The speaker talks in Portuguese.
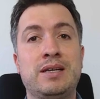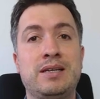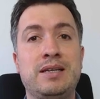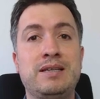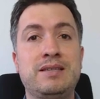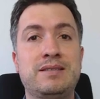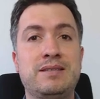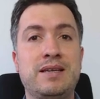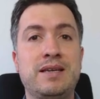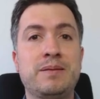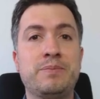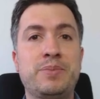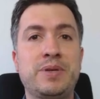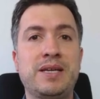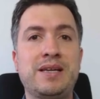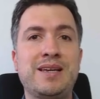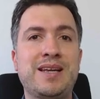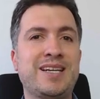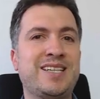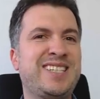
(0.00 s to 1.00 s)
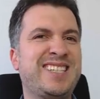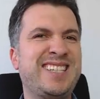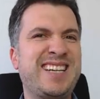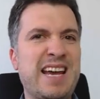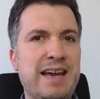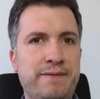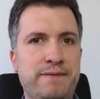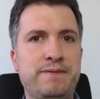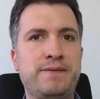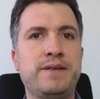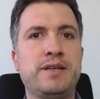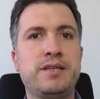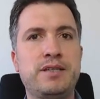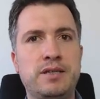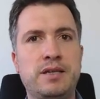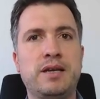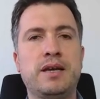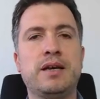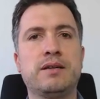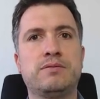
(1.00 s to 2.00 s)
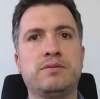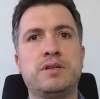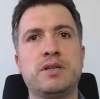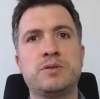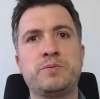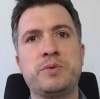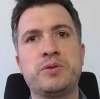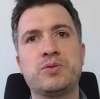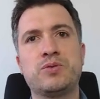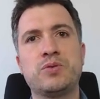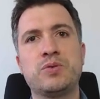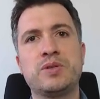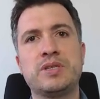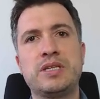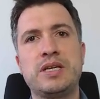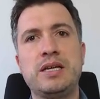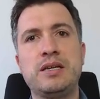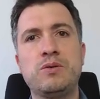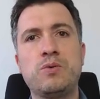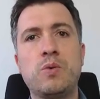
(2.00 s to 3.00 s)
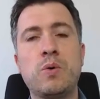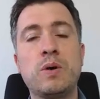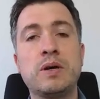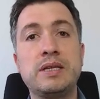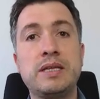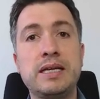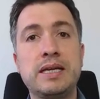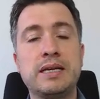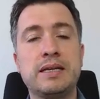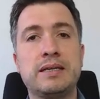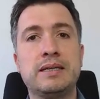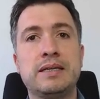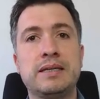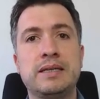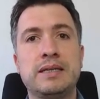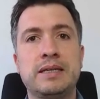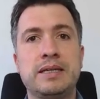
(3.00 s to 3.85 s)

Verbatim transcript: Nem sempre ele é chefe direto das pessoas que ele coordena.